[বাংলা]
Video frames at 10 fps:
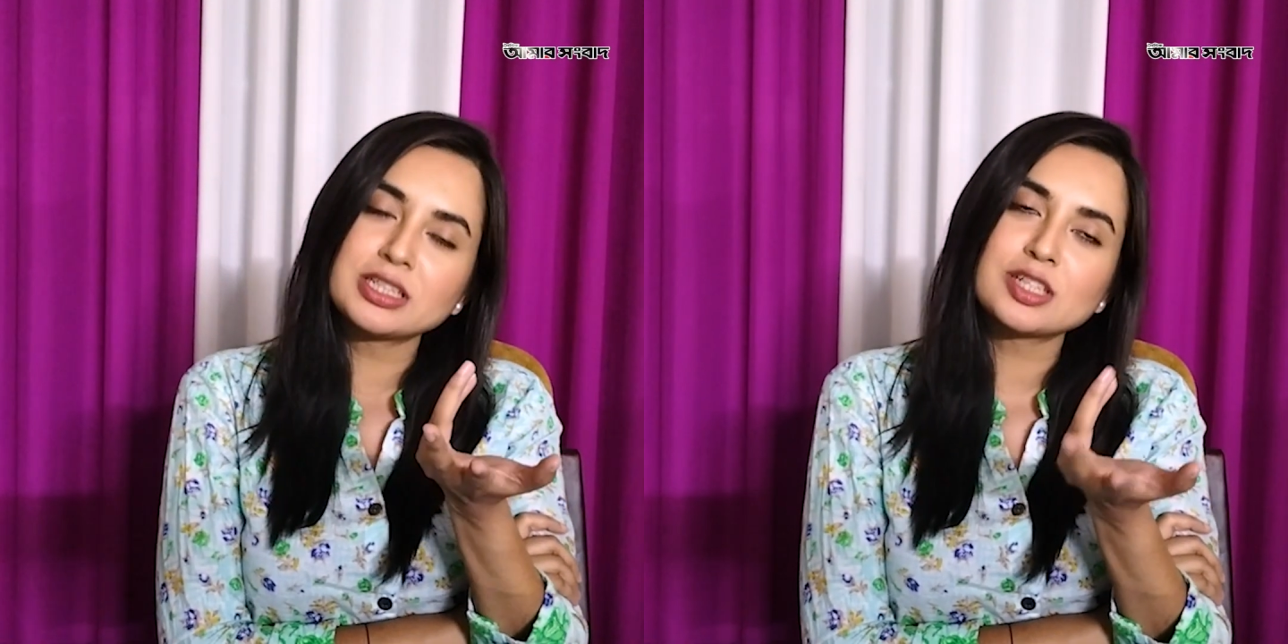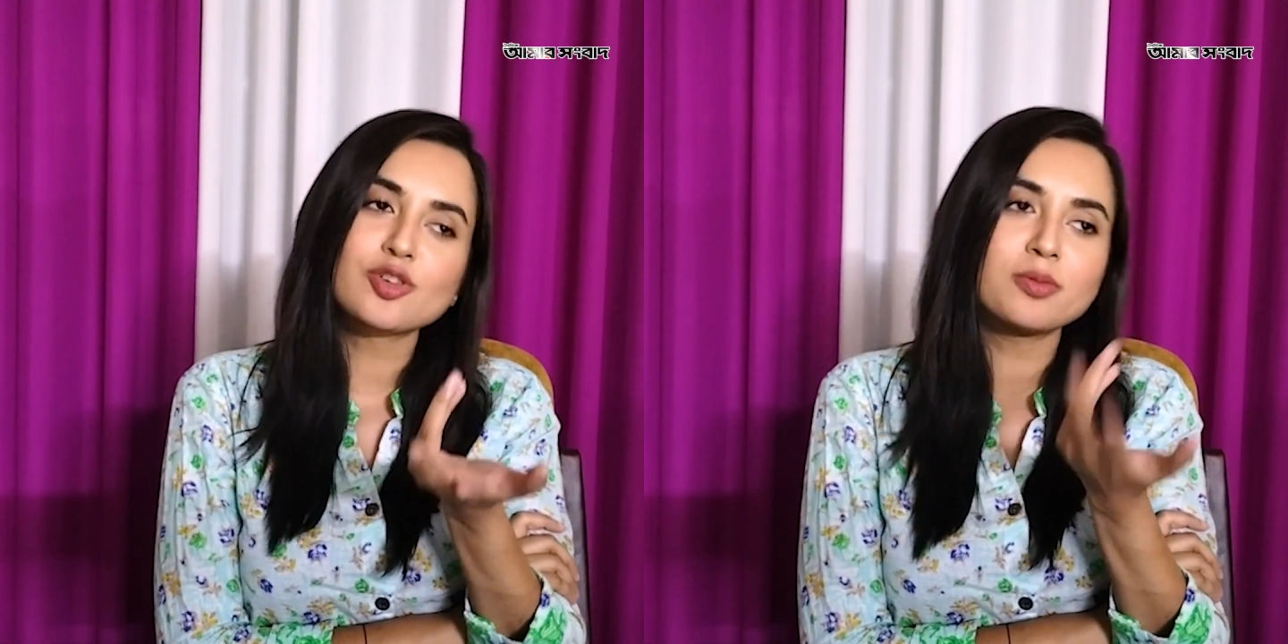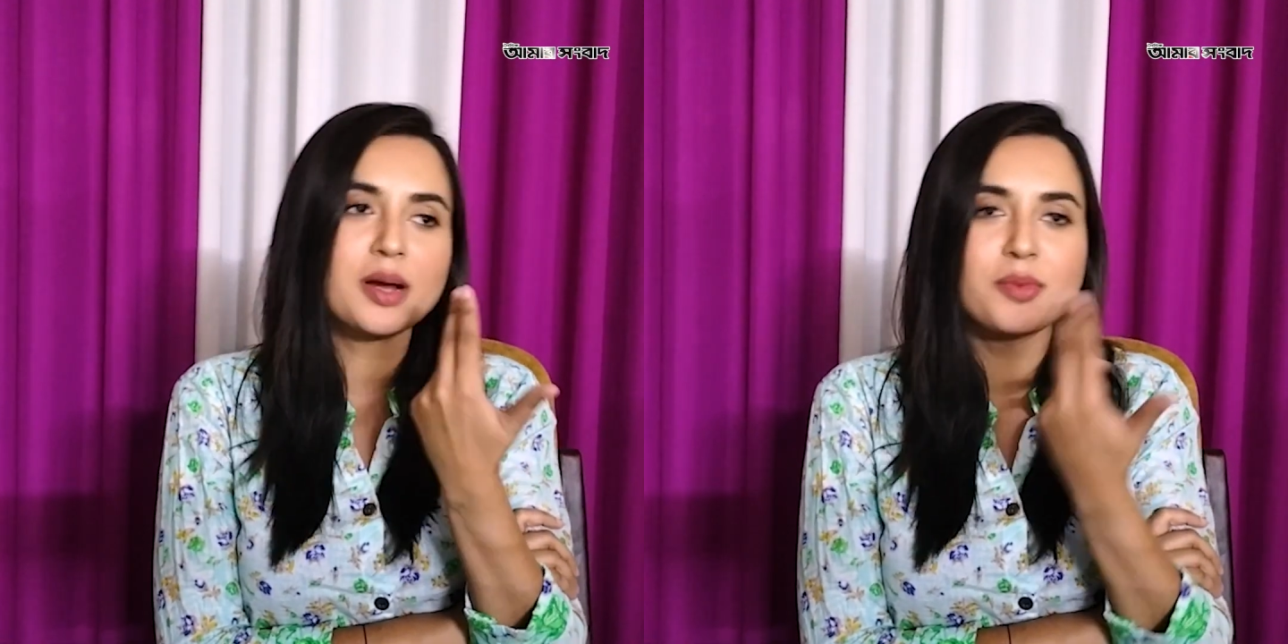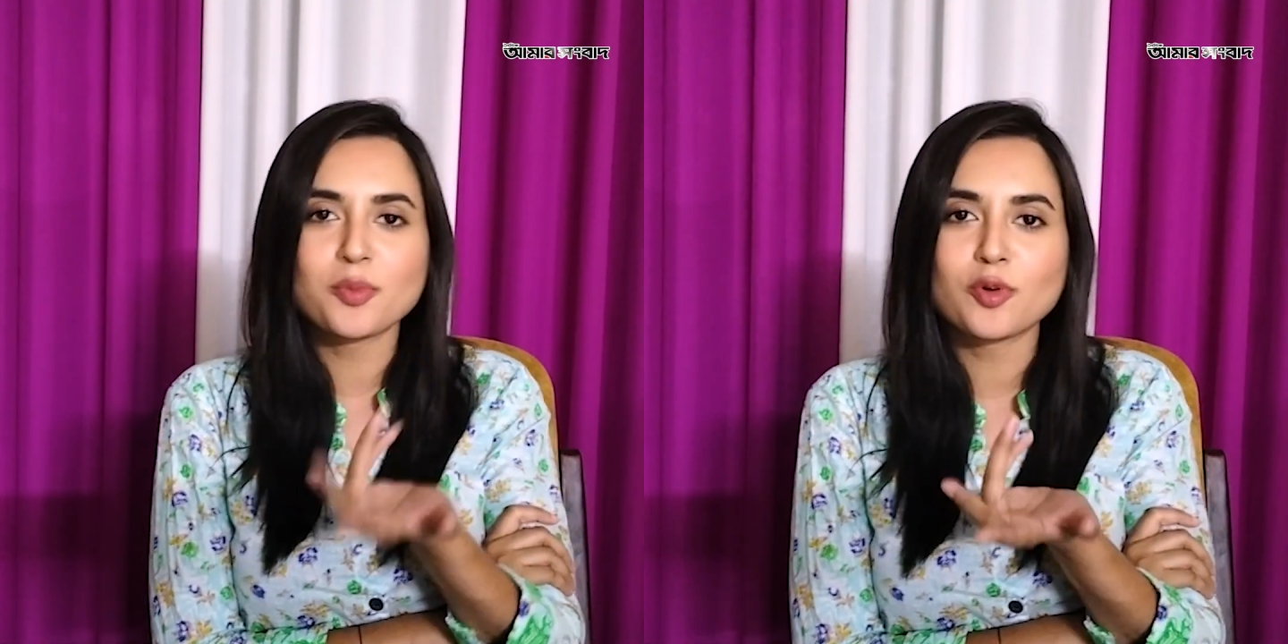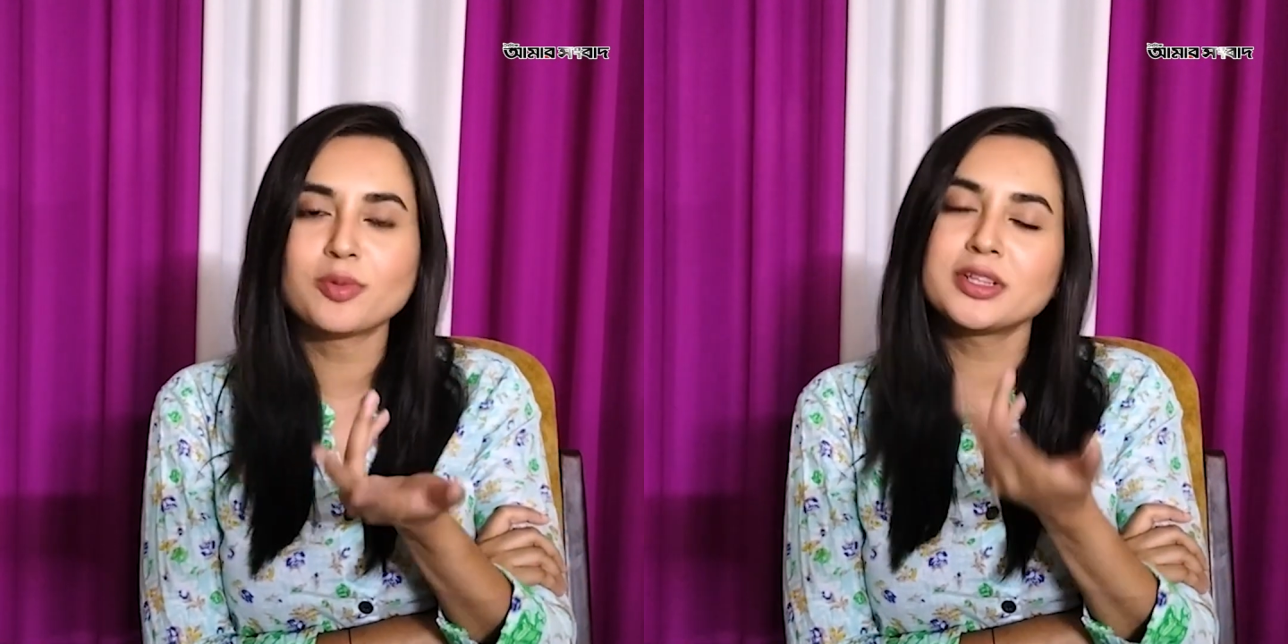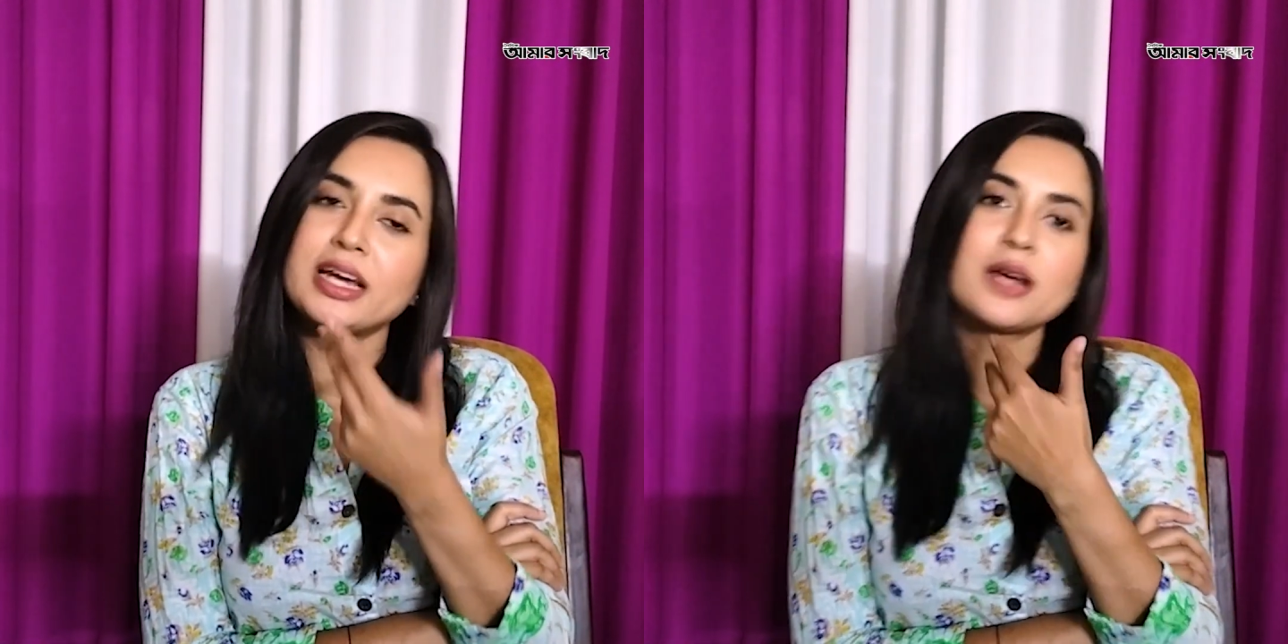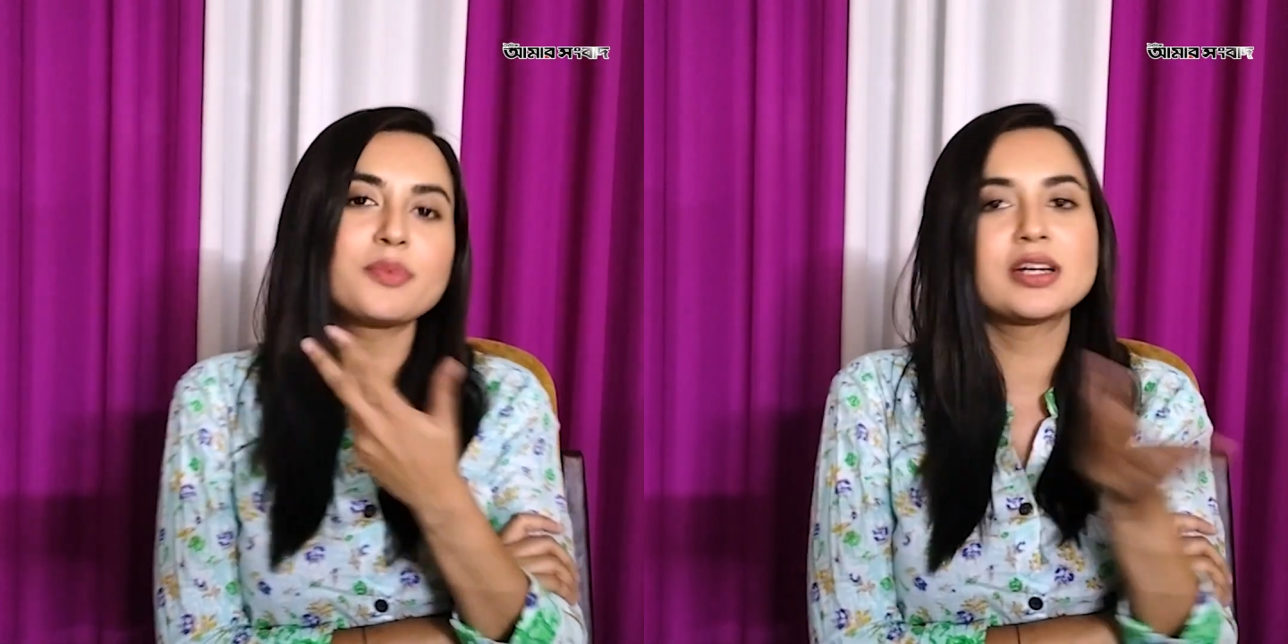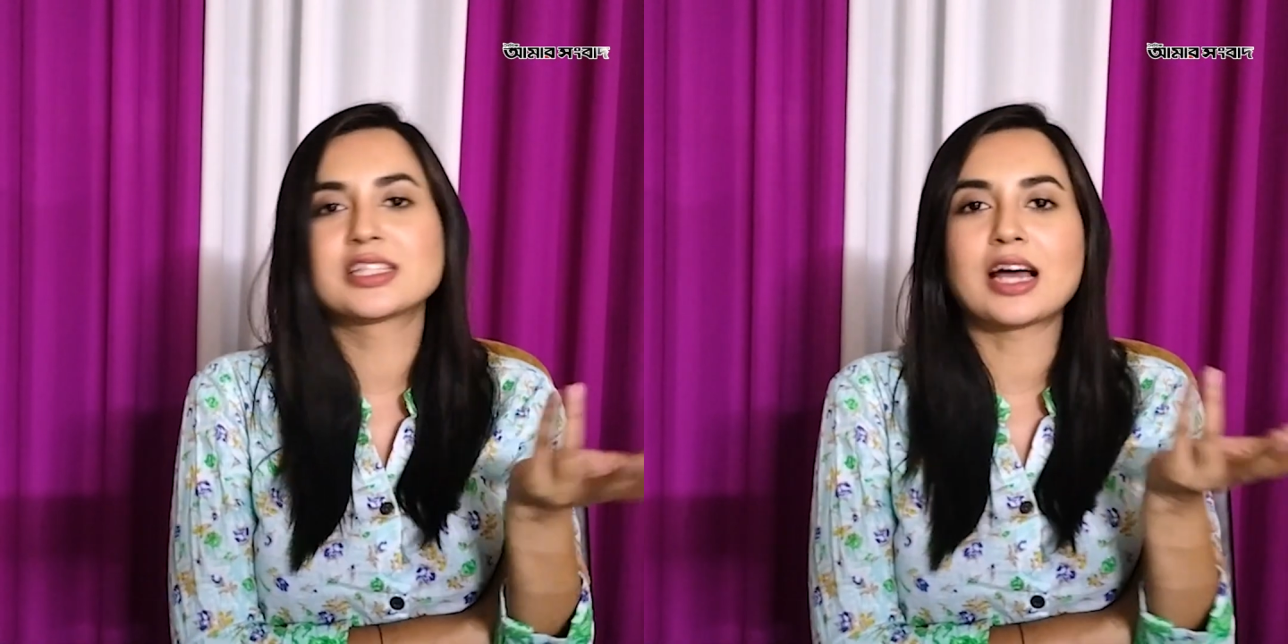জিজ্ঞেস করবেন আমরা বলবো দেন
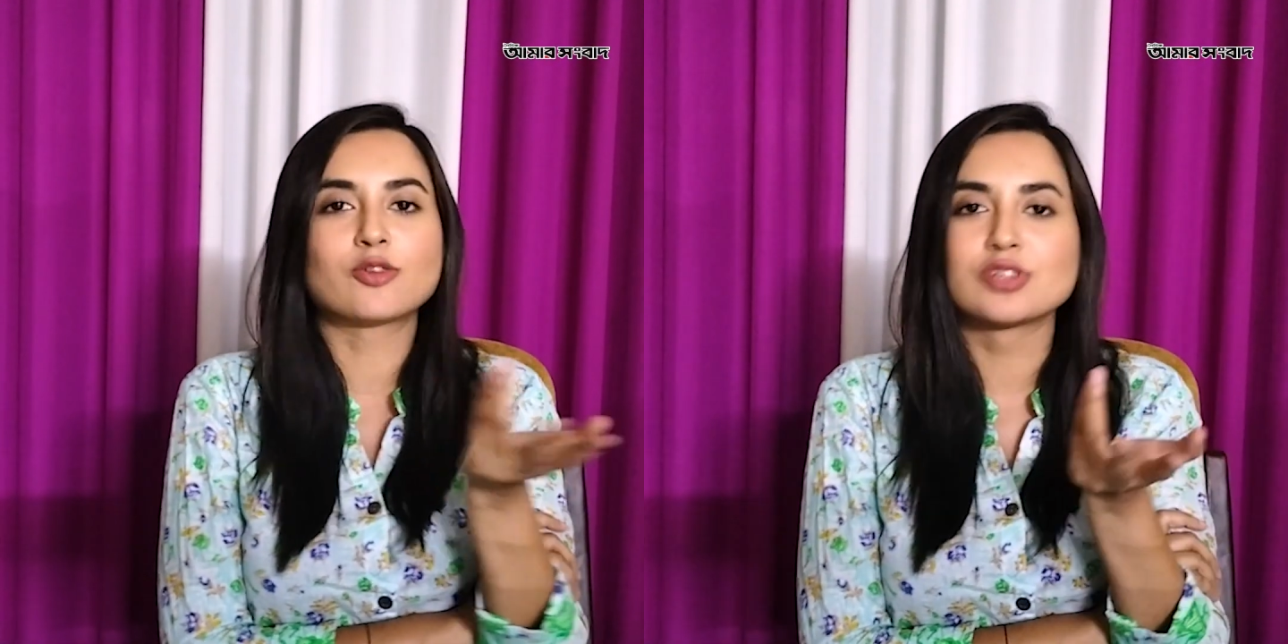আপনার যা